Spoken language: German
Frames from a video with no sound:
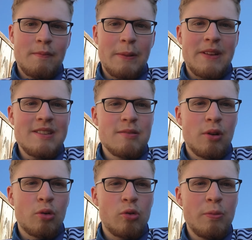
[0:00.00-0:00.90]
Bleibt jetzt
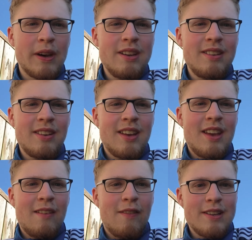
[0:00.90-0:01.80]
nur noch übrig,
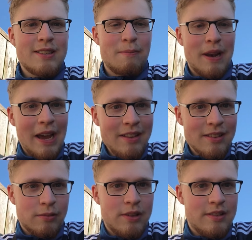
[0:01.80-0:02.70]
was geplant
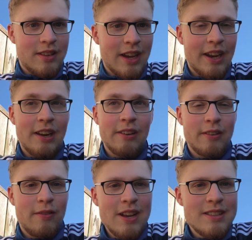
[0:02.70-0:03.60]
ist für diesen Kanal,
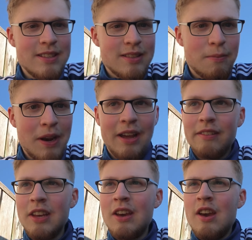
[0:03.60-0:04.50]
Leute. Was ist
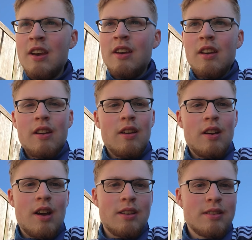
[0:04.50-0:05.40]
geplant?
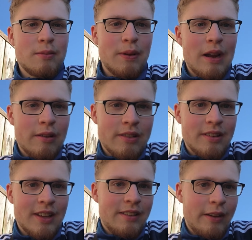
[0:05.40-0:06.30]
Es ist geplant, noch
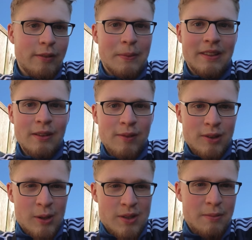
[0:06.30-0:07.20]
den dritten Teil vom
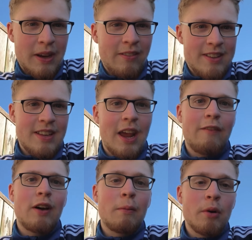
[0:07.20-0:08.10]
Madrid-Vlog rauszubringen, weil es halt einfach